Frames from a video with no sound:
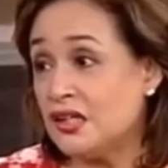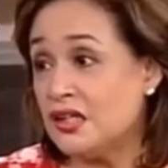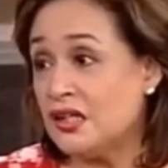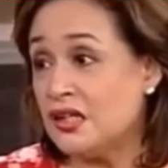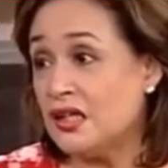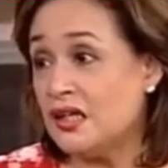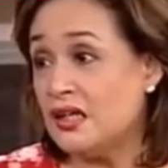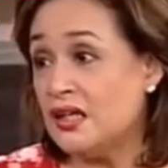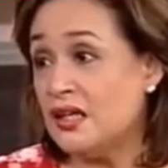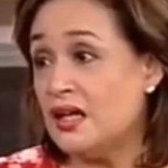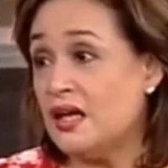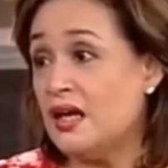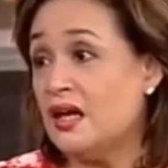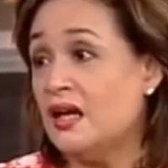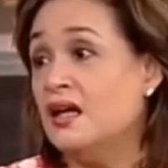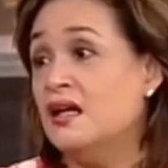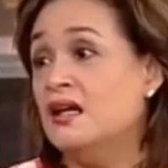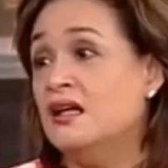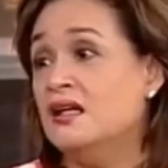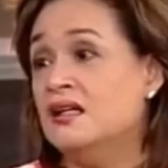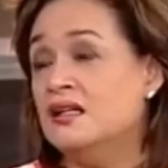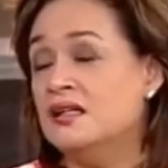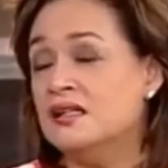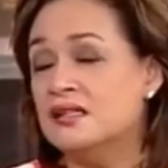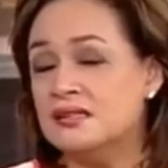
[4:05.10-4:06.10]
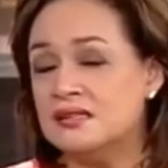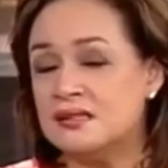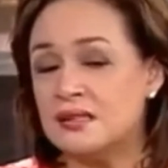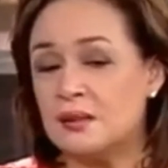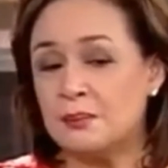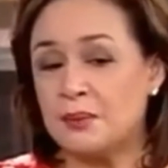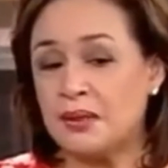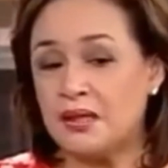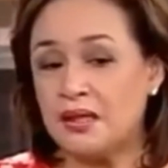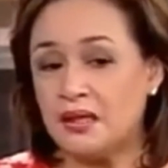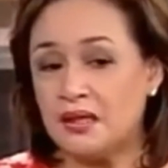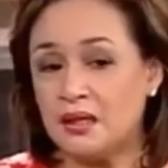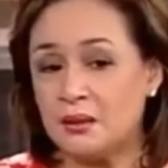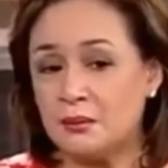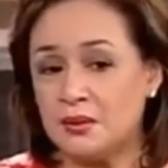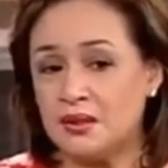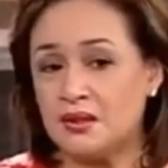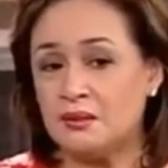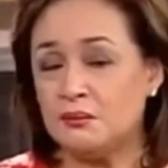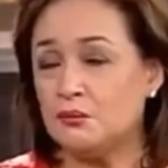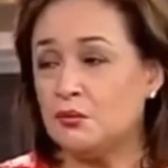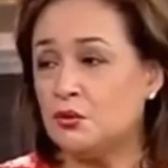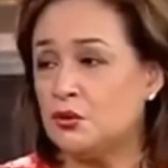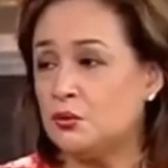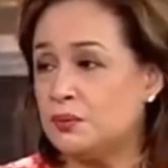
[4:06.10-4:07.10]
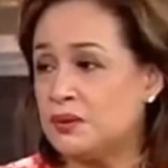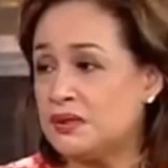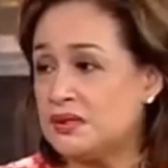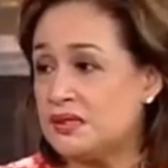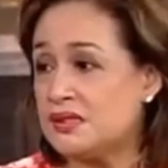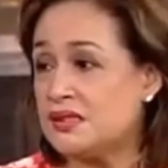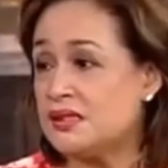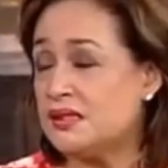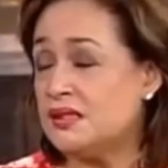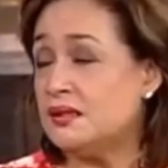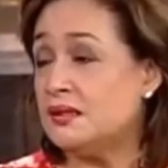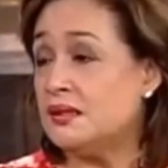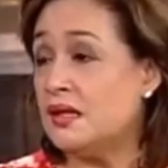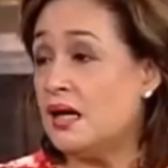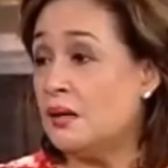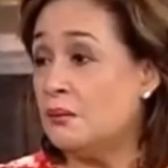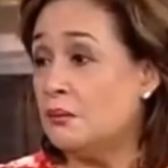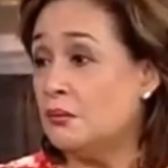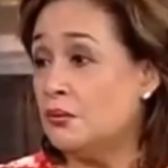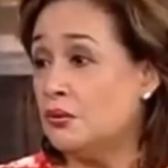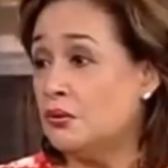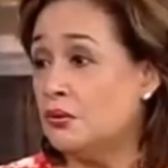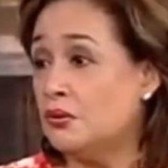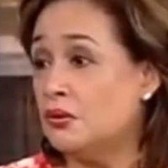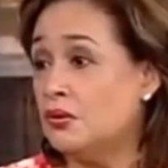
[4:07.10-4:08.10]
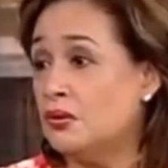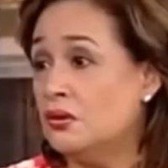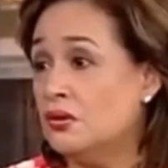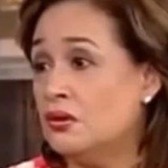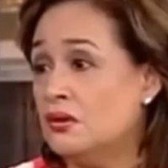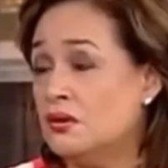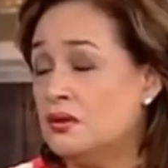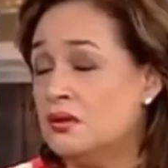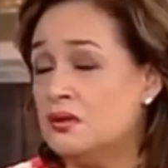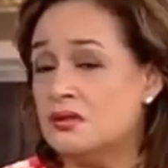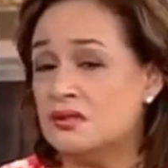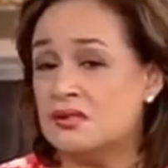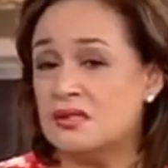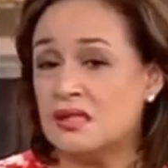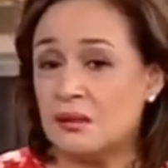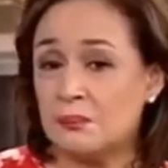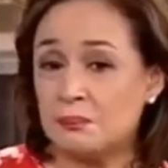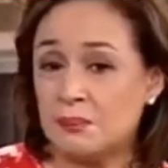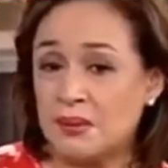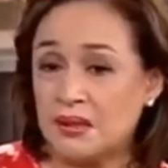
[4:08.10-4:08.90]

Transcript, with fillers: ka na na sa pananamit mo, pagsasalita yes. mo, sa